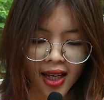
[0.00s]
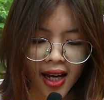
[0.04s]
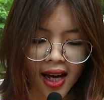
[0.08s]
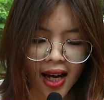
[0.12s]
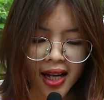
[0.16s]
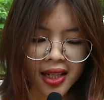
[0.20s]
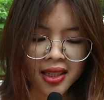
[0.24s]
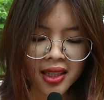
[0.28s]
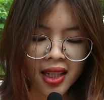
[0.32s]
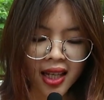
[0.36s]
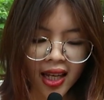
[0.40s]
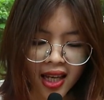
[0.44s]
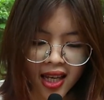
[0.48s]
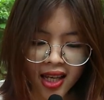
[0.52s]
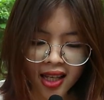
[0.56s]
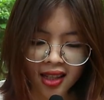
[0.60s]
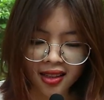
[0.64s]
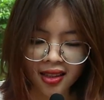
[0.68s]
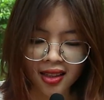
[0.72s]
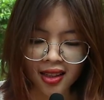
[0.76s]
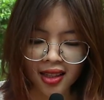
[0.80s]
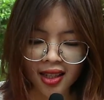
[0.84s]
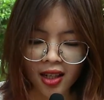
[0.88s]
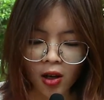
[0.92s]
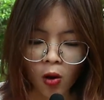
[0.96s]
Anh Hiền
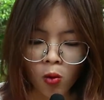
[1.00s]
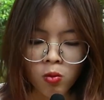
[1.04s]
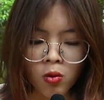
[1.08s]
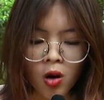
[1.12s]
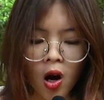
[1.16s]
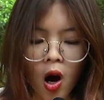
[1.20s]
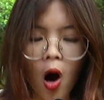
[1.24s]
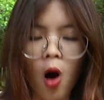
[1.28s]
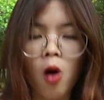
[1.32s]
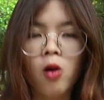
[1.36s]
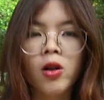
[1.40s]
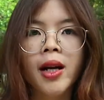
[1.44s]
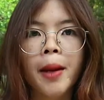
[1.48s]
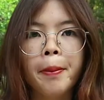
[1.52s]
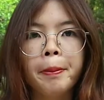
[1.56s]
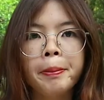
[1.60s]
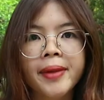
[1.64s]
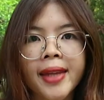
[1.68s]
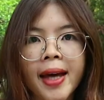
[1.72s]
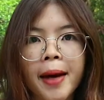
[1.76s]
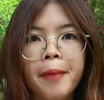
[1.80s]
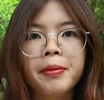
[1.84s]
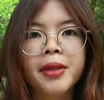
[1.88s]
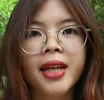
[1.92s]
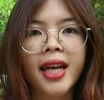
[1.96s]
ủng hộ năm
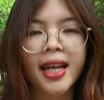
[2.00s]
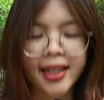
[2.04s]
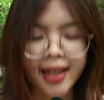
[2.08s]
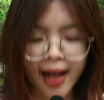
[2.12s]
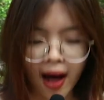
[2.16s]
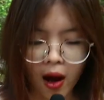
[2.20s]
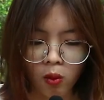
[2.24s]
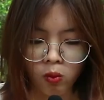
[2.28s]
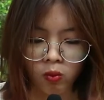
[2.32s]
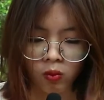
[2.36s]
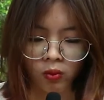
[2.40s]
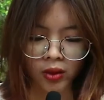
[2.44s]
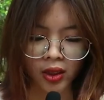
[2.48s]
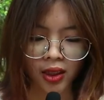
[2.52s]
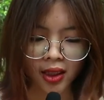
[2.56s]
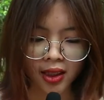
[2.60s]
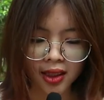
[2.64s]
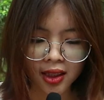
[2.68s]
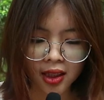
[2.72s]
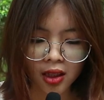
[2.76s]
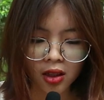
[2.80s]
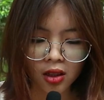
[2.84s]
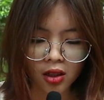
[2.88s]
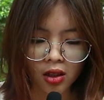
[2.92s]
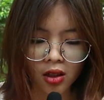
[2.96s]
trăm ngàn đồng.
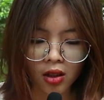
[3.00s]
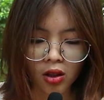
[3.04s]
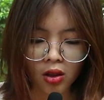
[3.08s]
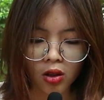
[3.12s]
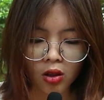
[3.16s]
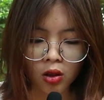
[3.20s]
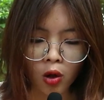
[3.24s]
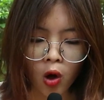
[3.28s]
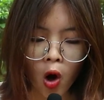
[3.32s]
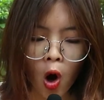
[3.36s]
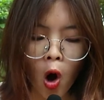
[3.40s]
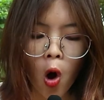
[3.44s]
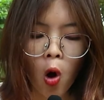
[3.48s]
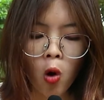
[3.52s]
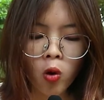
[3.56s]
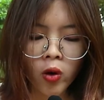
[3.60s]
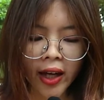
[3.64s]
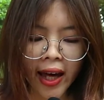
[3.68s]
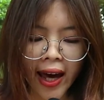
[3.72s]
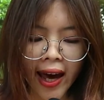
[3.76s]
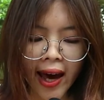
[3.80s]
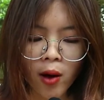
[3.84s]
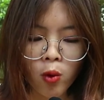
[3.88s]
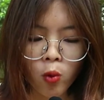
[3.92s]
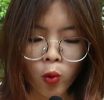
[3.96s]
Cô
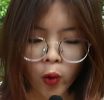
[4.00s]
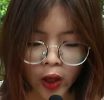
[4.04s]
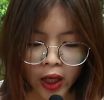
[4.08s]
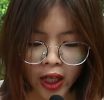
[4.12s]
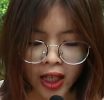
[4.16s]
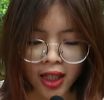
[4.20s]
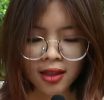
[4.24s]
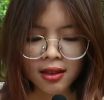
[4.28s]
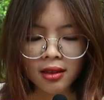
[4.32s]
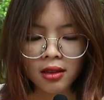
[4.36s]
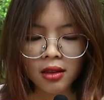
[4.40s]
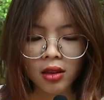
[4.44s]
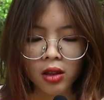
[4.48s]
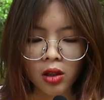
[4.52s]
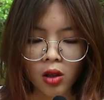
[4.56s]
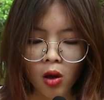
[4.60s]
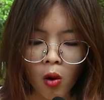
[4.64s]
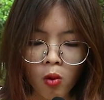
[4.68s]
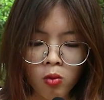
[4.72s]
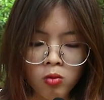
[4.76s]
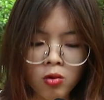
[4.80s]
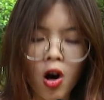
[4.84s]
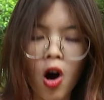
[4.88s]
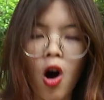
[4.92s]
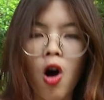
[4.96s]
Nga Nguyễn
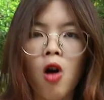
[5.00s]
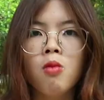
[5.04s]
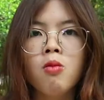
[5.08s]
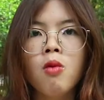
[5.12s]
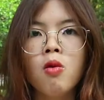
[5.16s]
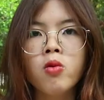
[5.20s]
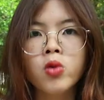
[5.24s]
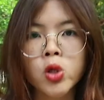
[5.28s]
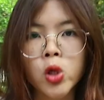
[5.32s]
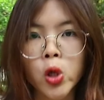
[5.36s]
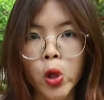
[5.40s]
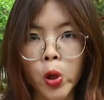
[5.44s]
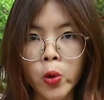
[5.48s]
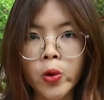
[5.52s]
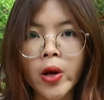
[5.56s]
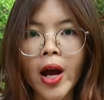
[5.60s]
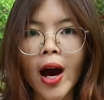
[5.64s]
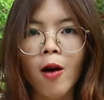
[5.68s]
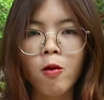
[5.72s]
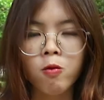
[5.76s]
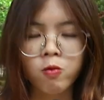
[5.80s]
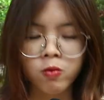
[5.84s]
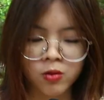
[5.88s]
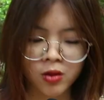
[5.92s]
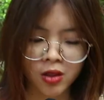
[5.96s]
ủng hộ một triệu
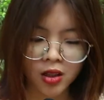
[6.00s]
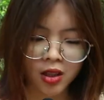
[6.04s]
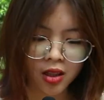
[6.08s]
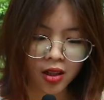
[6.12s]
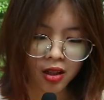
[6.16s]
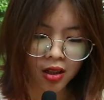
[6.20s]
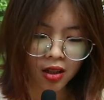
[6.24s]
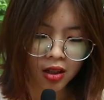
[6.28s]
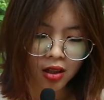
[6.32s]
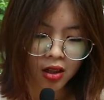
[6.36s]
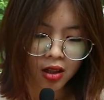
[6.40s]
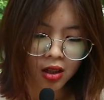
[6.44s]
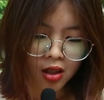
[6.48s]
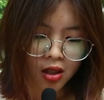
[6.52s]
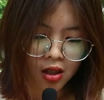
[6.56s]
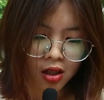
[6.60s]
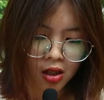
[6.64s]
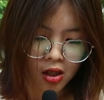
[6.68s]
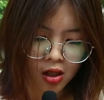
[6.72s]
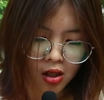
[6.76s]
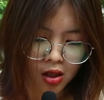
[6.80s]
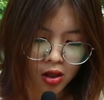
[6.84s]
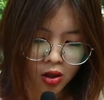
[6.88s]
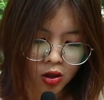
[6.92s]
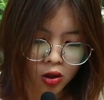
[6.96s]
đồng.
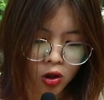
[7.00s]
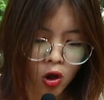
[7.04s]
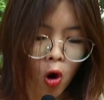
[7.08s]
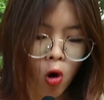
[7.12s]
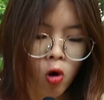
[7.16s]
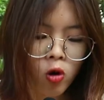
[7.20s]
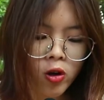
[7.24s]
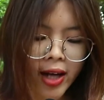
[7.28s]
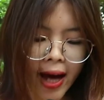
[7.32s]
Cô